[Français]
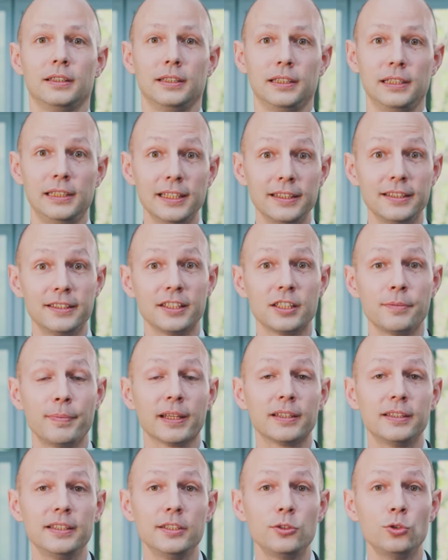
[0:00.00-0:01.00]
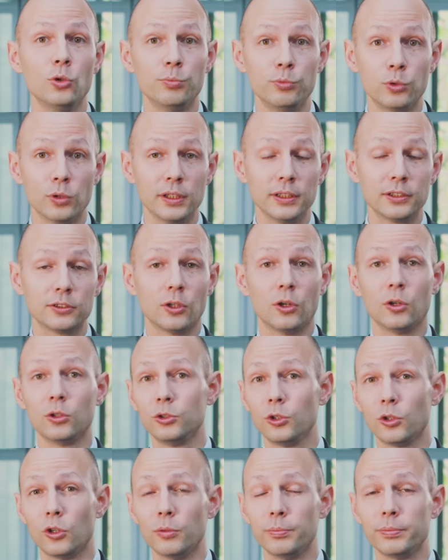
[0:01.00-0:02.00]
Il y a des expertises de pointe en
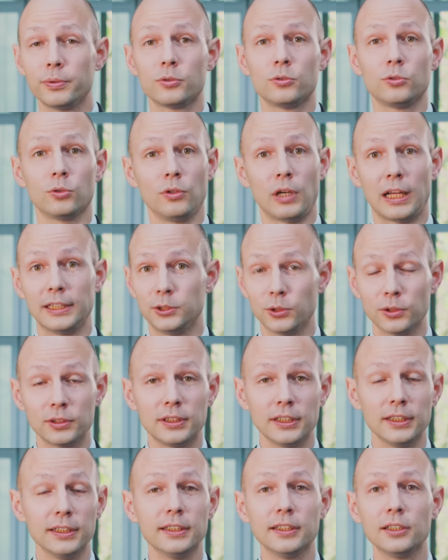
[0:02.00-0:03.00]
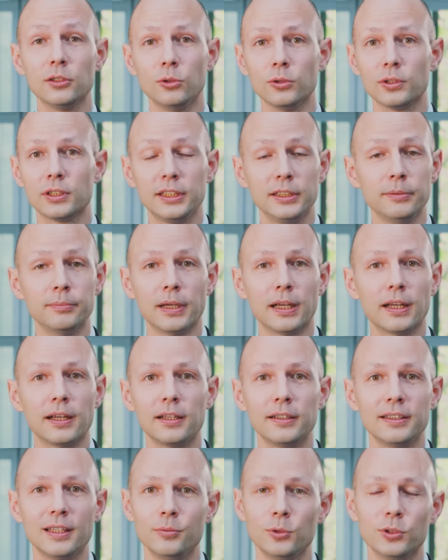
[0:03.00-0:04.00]
Europe sur la santé, le
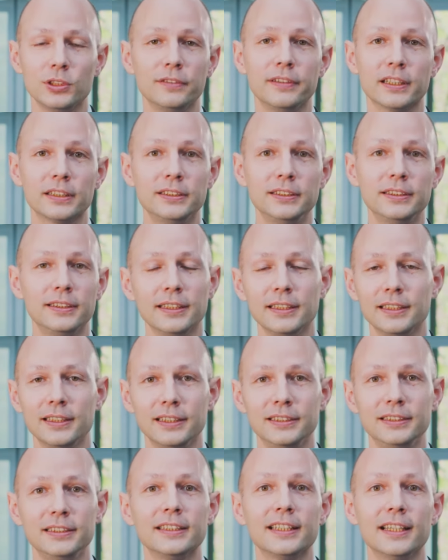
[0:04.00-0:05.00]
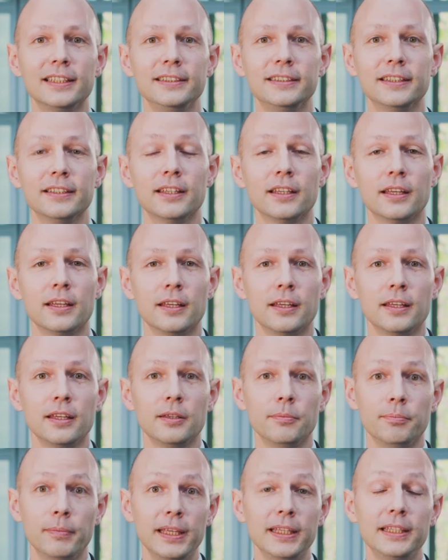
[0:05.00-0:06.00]
climat, la biodiversité, les inégalités,
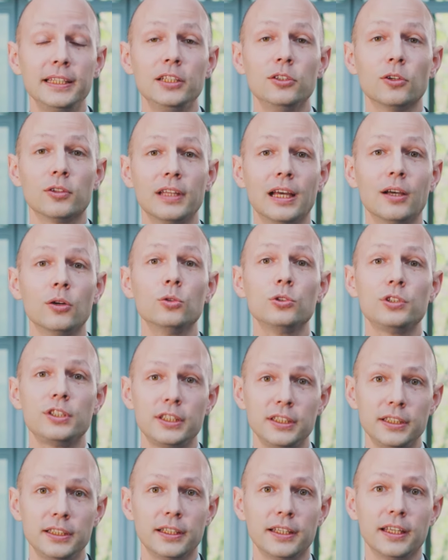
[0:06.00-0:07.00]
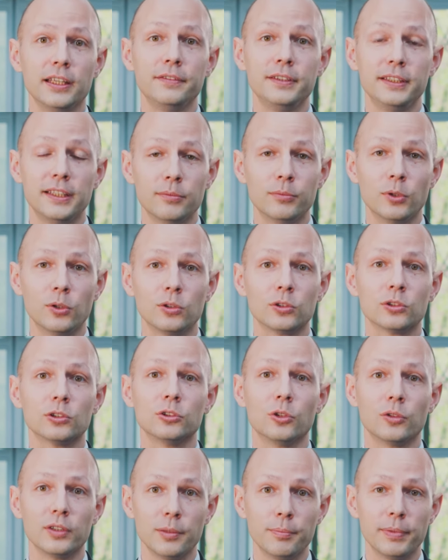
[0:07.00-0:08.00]
mais il y en a aussi évidemment
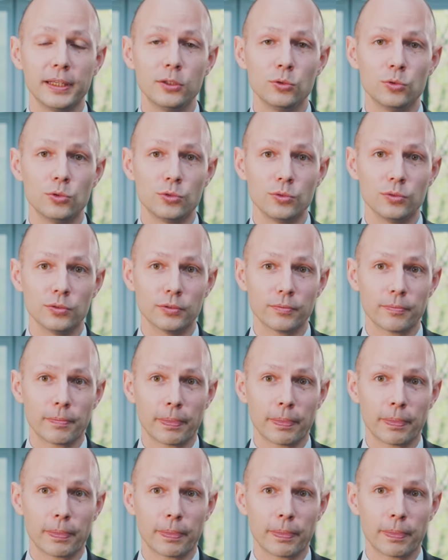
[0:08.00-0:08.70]
dans les pays du Sud.